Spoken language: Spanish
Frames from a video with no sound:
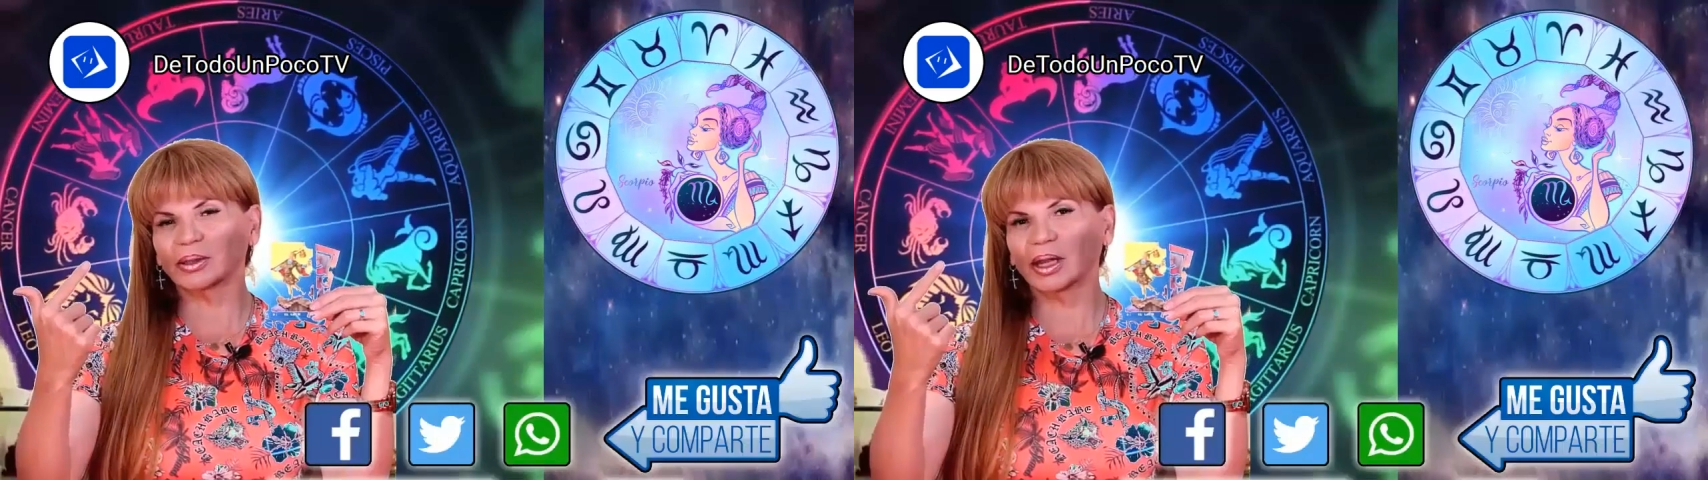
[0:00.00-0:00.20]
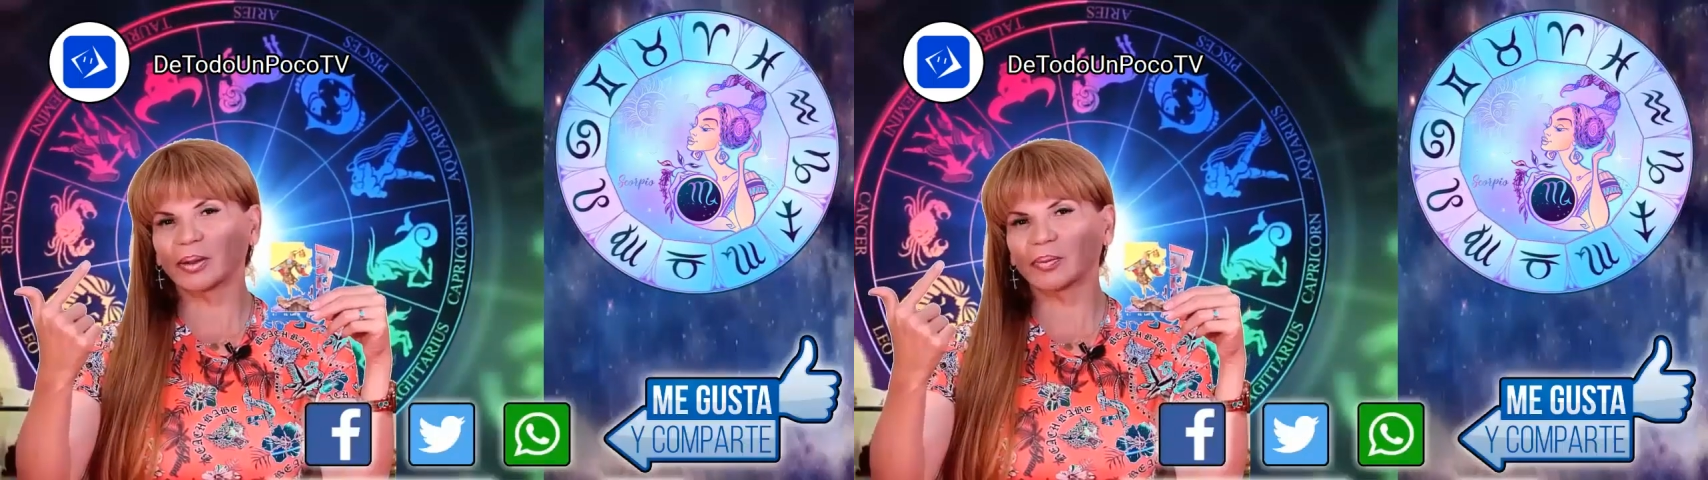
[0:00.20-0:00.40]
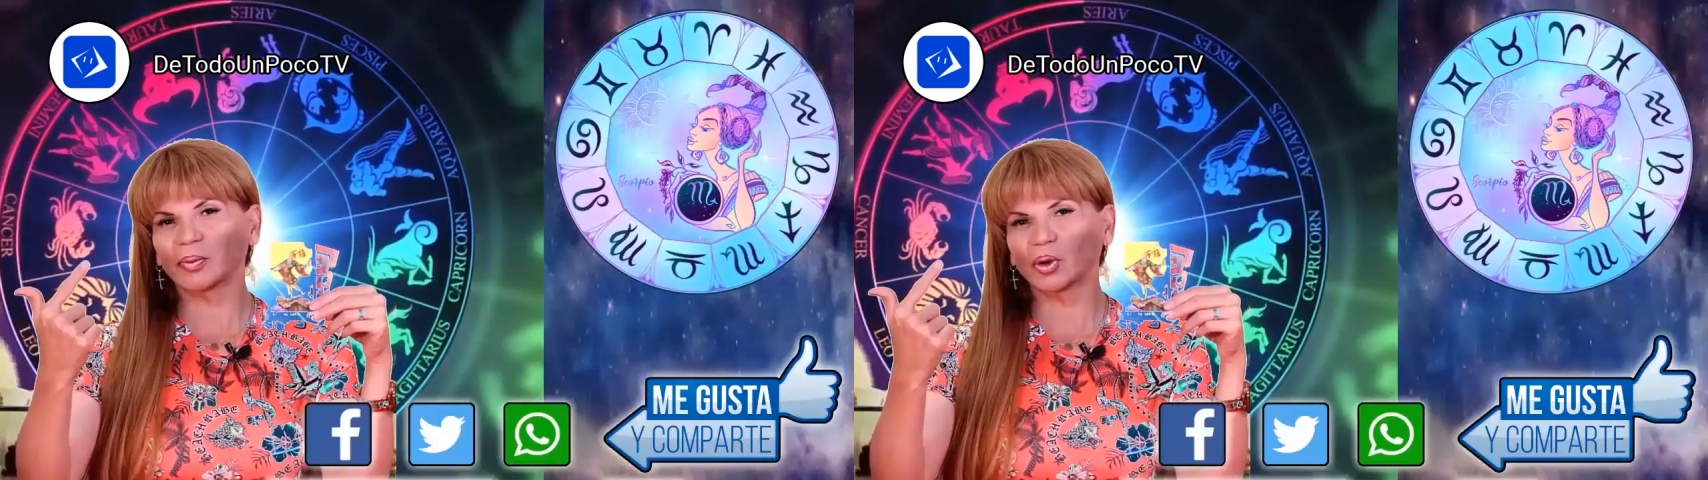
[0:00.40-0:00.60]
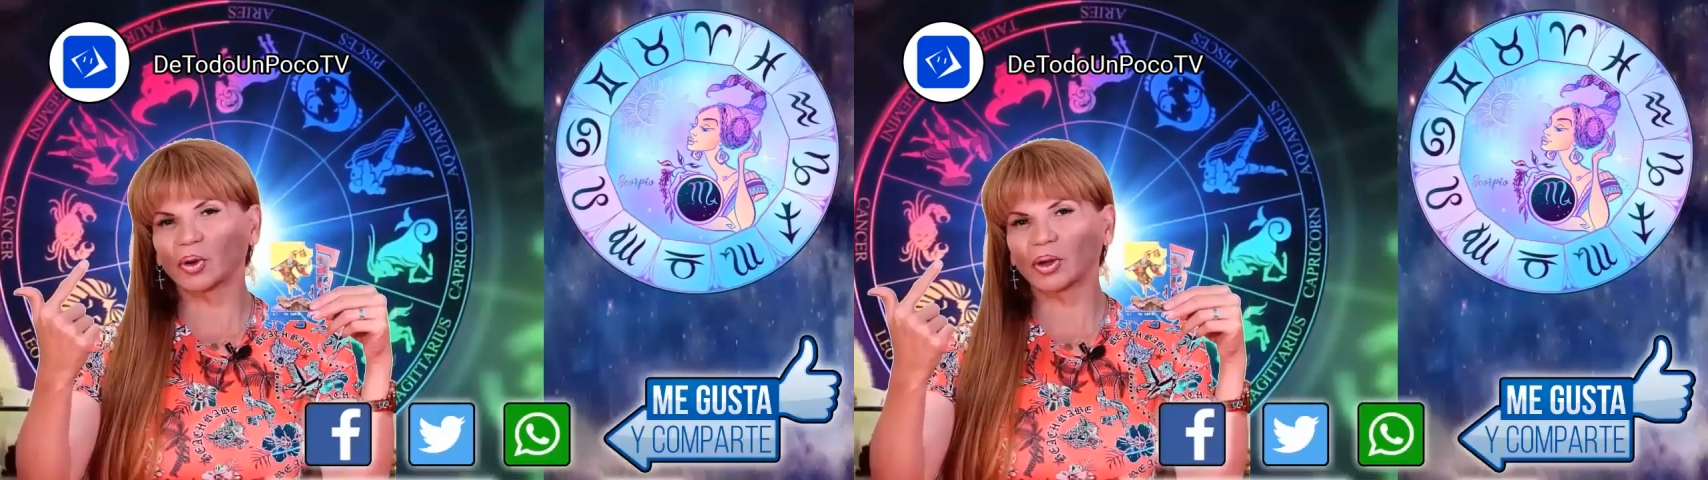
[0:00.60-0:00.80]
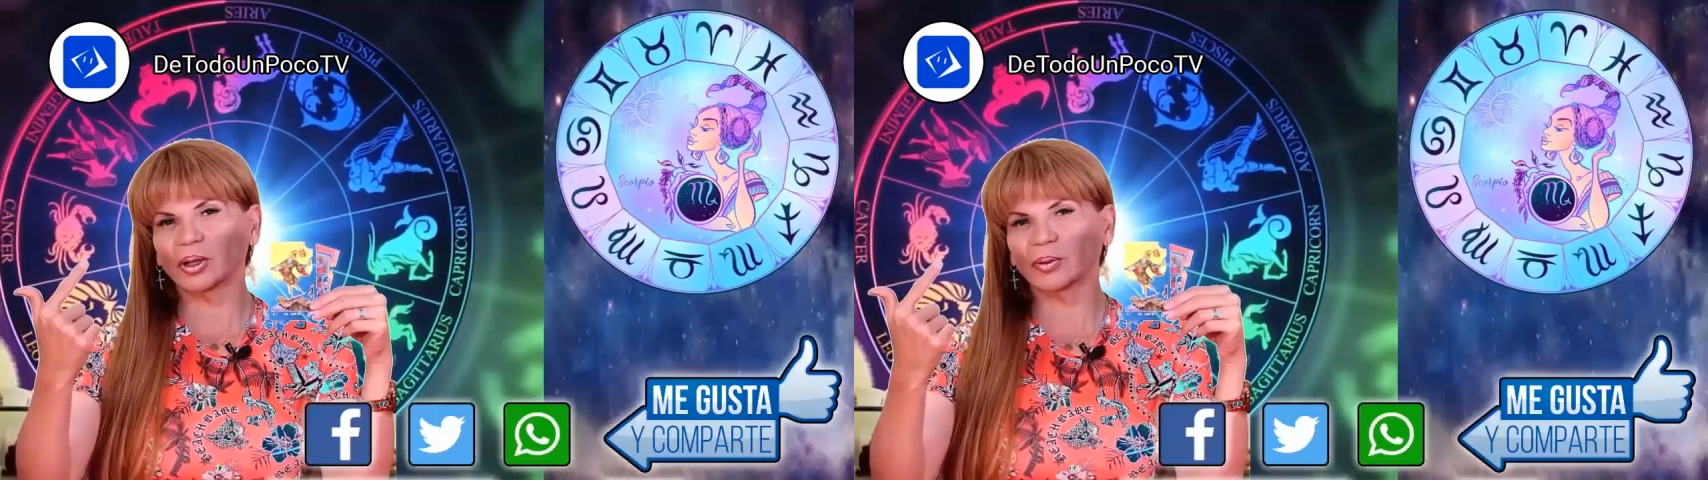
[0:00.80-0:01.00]
21 de
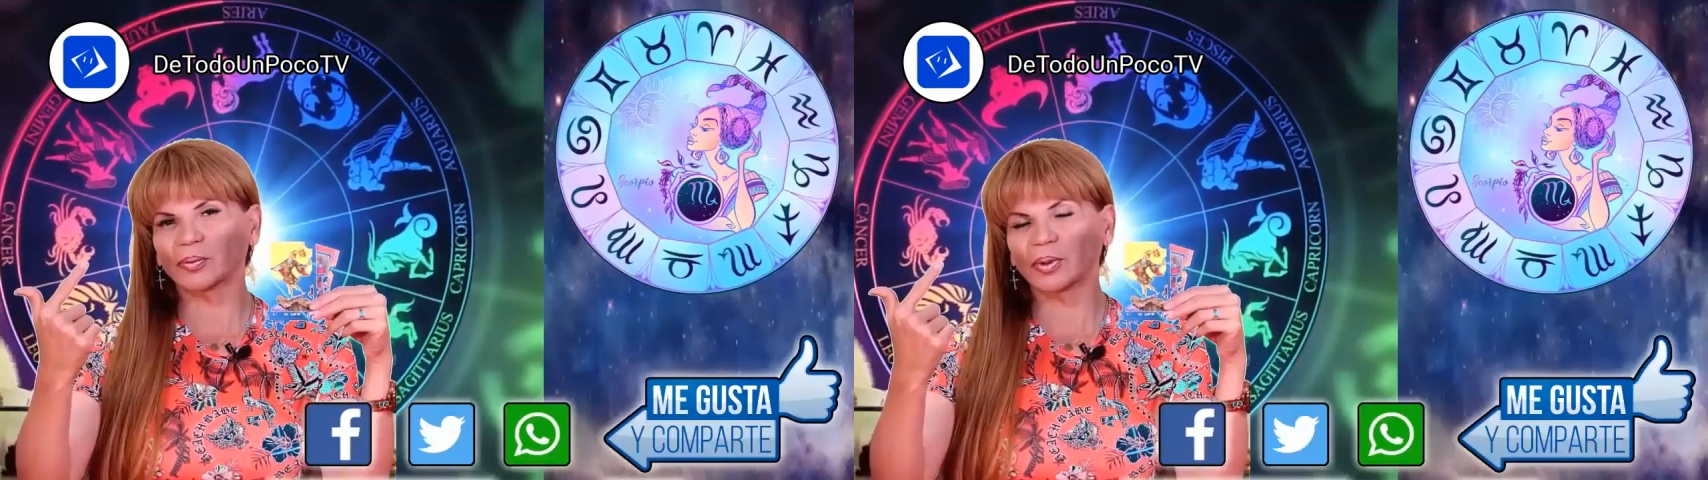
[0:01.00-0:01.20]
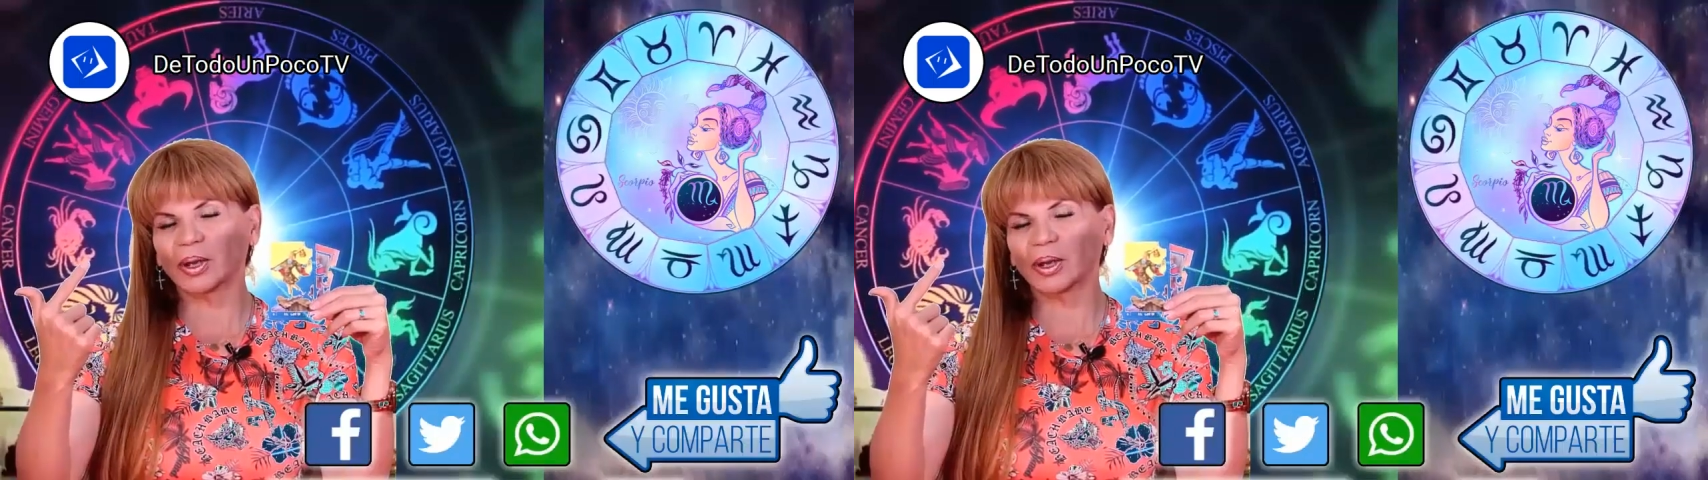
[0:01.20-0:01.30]
noviembre,